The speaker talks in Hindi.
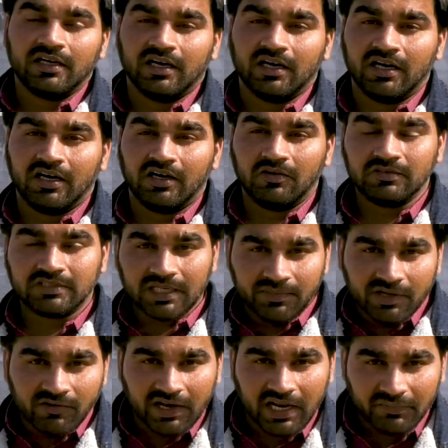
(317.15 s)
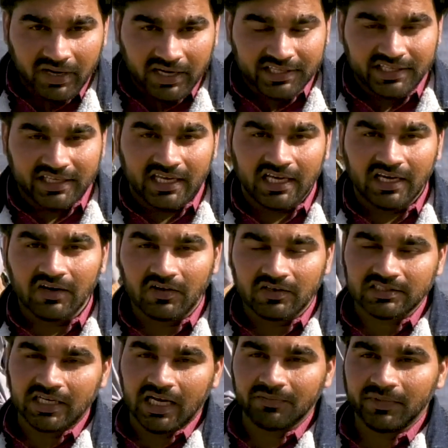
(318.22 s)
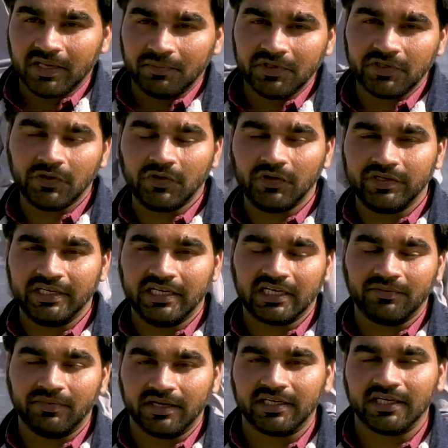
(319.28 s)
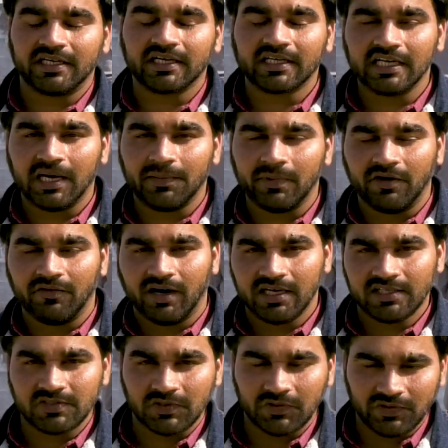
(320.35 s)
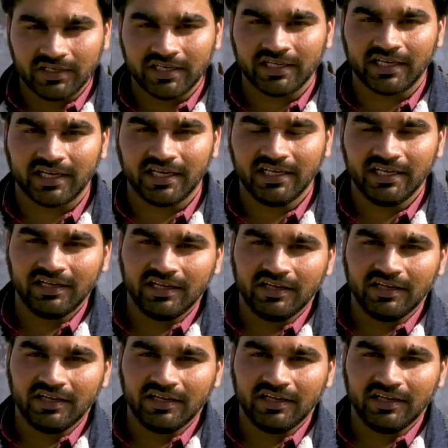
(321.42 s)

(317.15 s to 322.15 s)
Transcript: आ, उनसे मिलवाना बाकी है और साथ में अभी जो ये कमेंटेटर की आप आवाज़ सुन रहे हैं